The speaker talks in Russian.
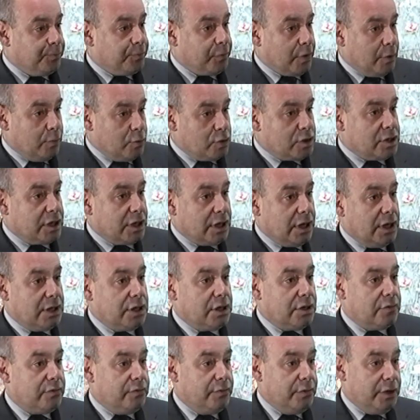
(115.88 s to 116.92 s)

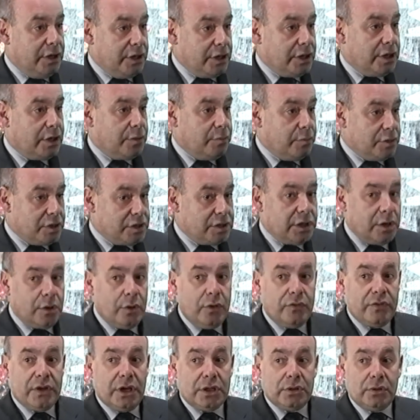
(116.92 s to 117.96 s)
музыкантов, великих
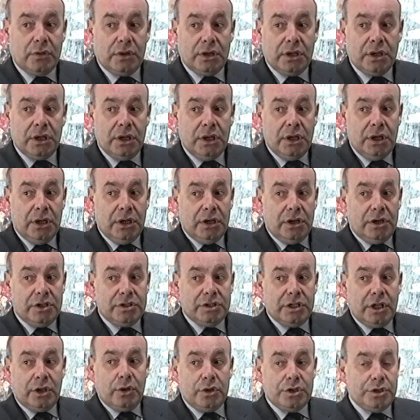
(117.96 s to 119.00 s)
мастеров, которые
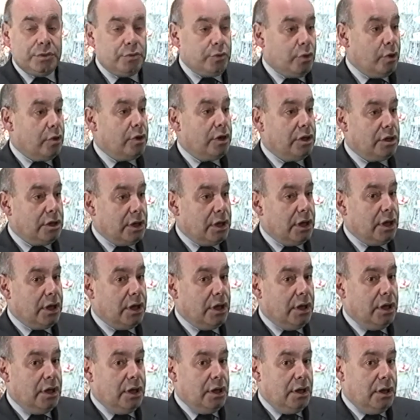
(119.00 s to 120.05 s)
сделали очень многое для
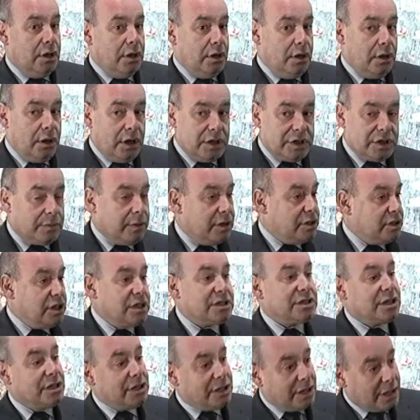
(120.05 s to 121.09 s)
а,
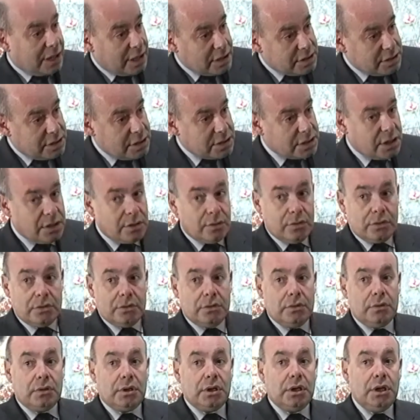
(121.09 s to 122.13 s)
азербайджанской, для российской
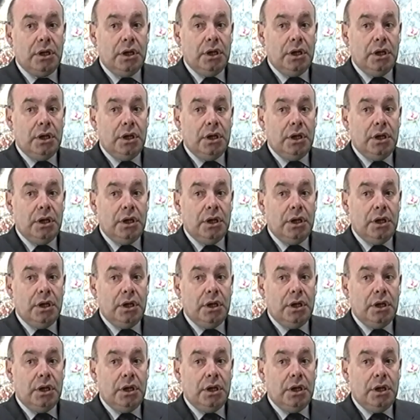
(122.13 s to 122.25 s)
культуры,